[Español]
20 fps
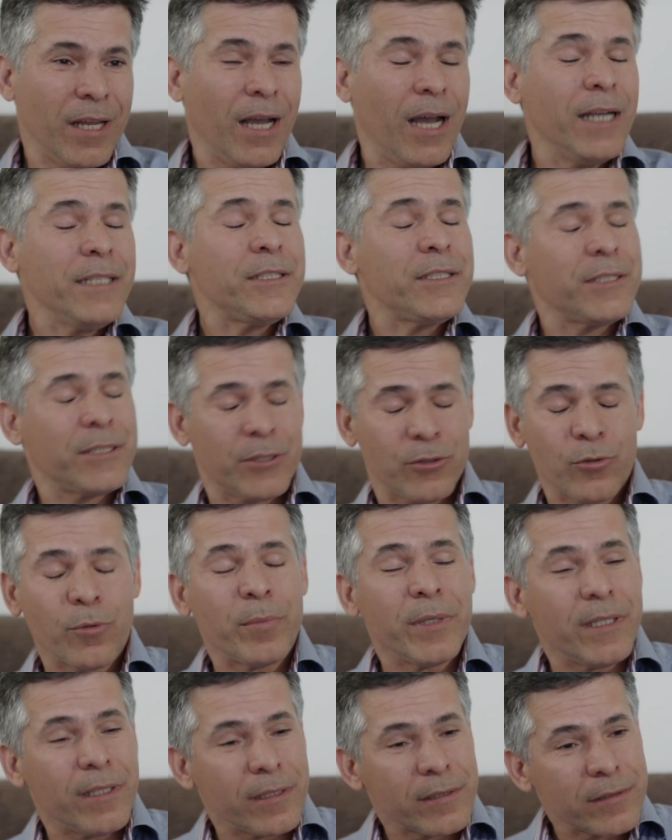Antes
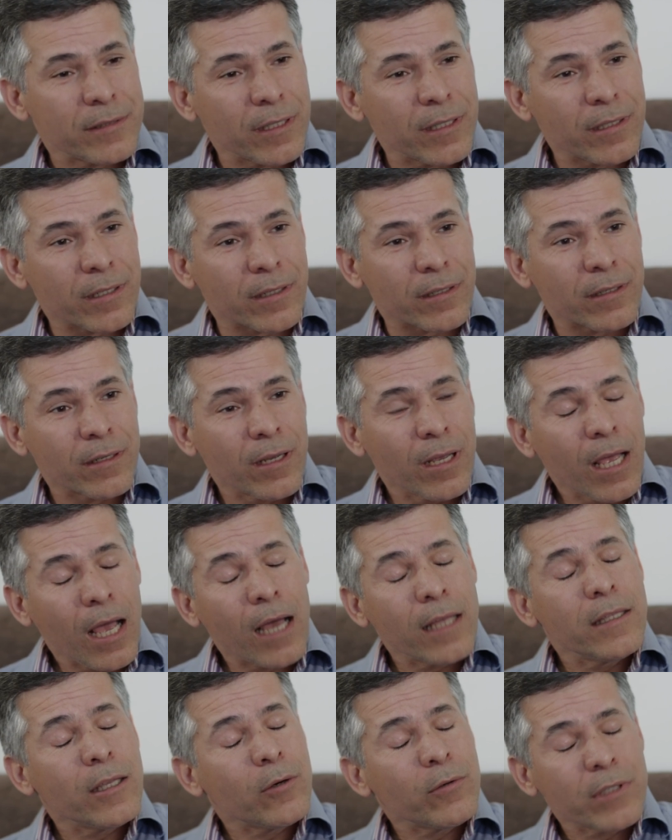de
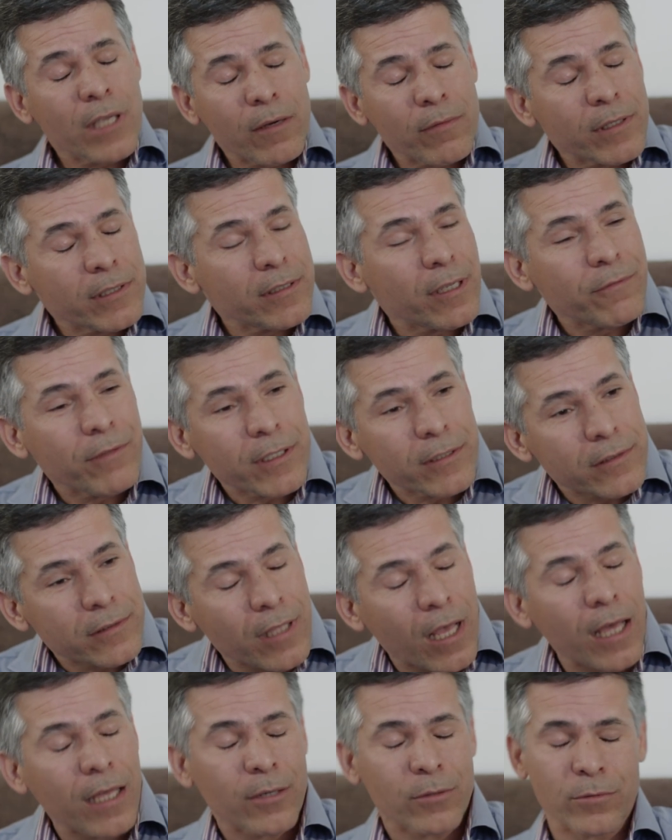desobedecer, Adán y Eva se
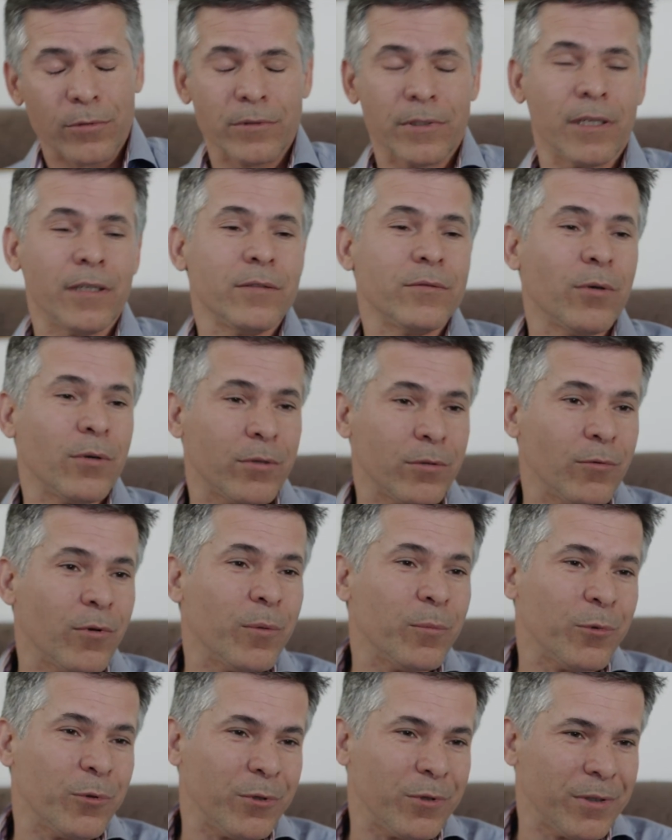alejaron del
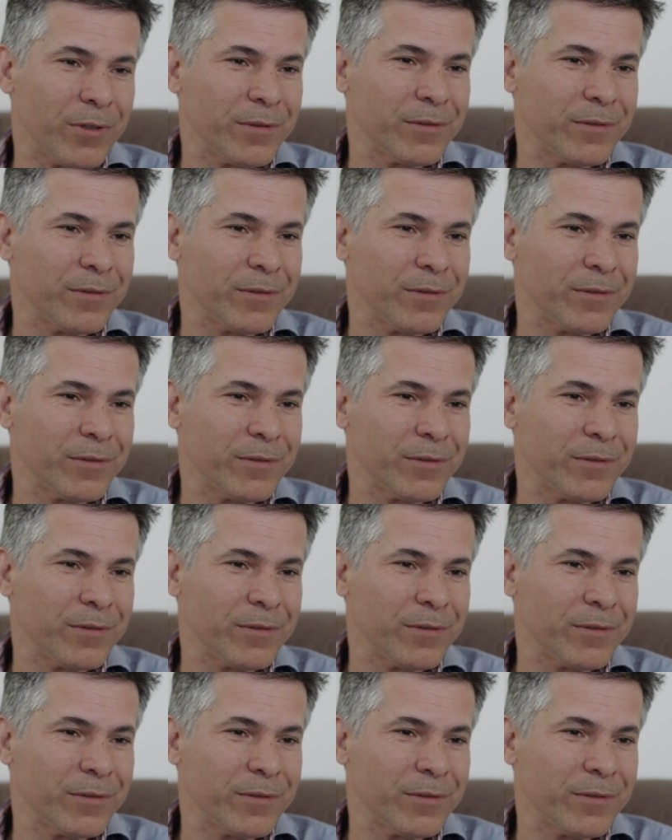territorio del